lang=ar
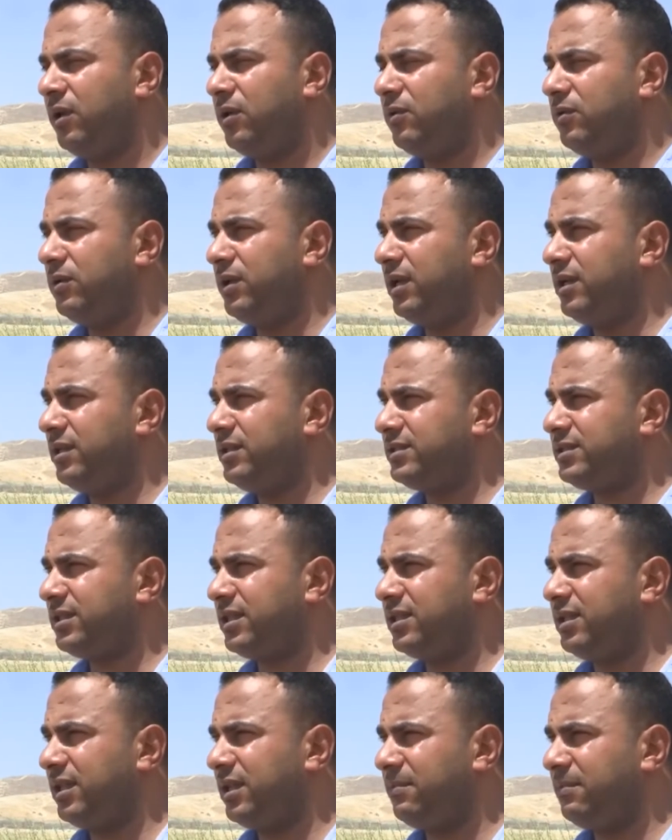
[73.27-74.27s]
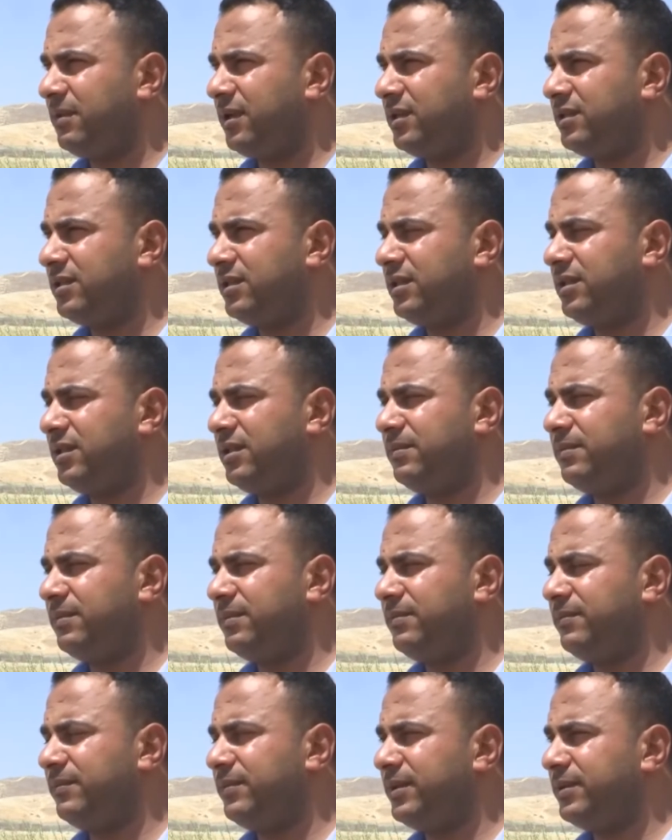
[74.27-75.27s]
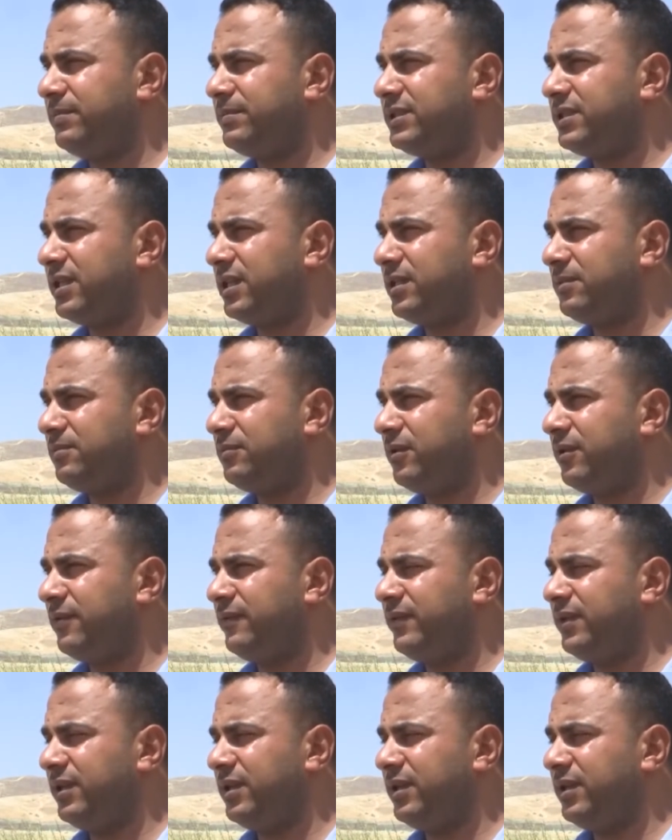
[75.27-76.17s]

ولا الاستخدامات اللي بيستخدموها في